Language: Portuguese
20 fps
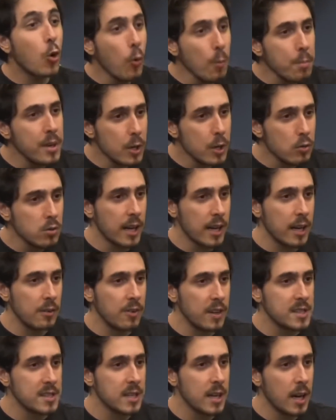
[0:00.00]
comigo na
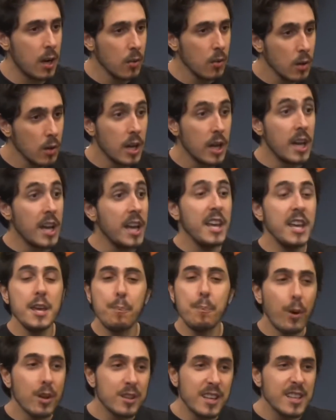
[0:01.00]
gravação Entendi. e
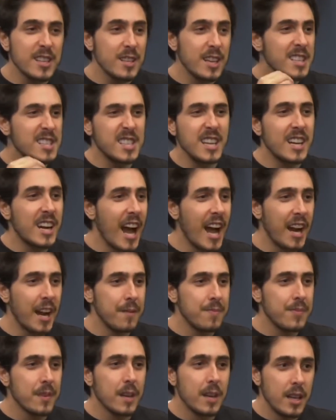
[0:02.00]
pode ter, e assim,
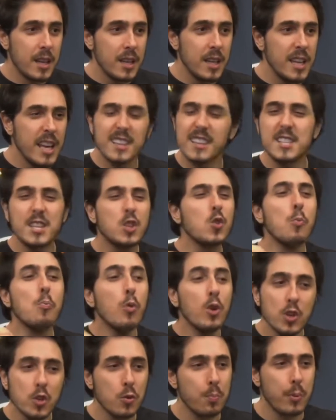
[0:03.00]
cara, ia e ter aí? sido
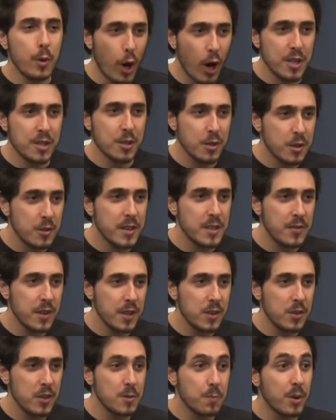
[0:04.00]
muito pior se eu não tivesse
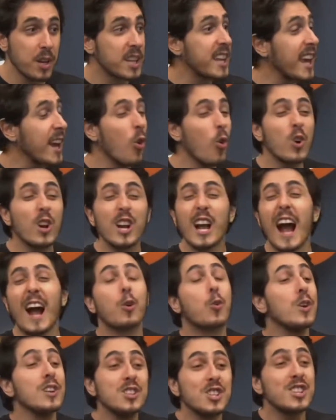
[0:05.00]
feito isso, porque a
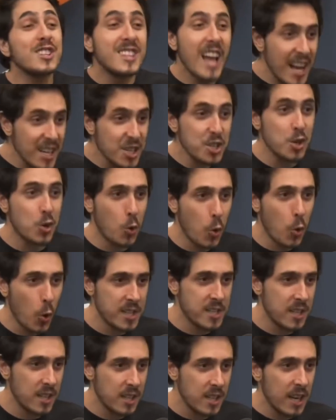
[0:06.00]
quantidade de
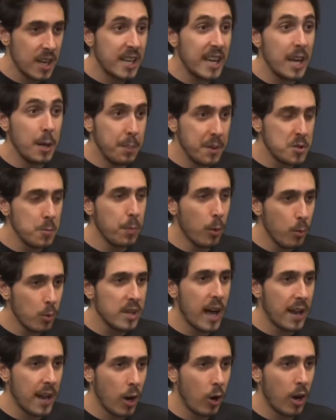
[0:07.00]
coisa que ele pediu para eu
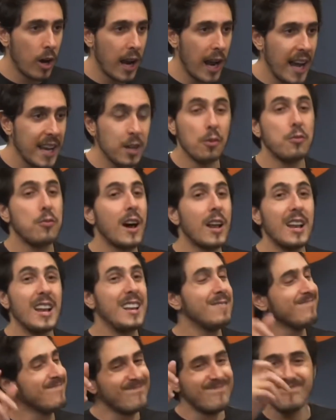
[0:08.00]
mudar na hora lá que eu falo
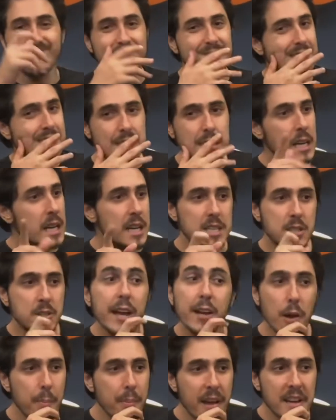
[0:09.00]
ele, hum, isso
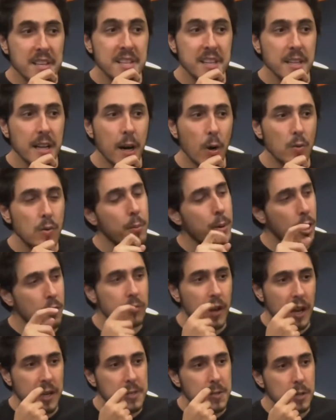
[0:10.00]
daí não é bem assim não, não é melhor
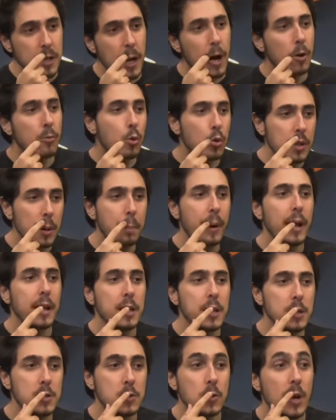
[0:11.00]
falar isso não, muda para
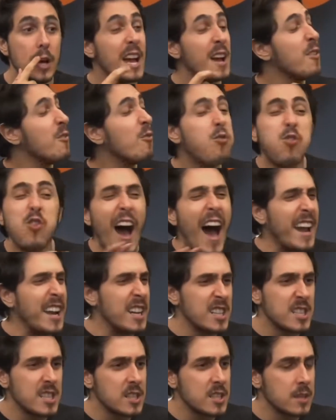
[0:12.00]
isso,
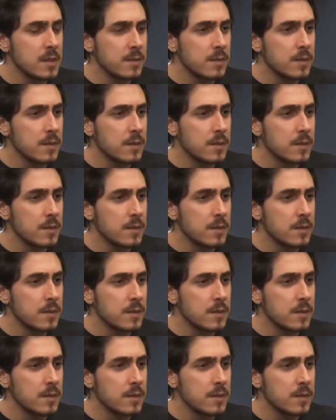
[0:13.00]
várias. Mas a galera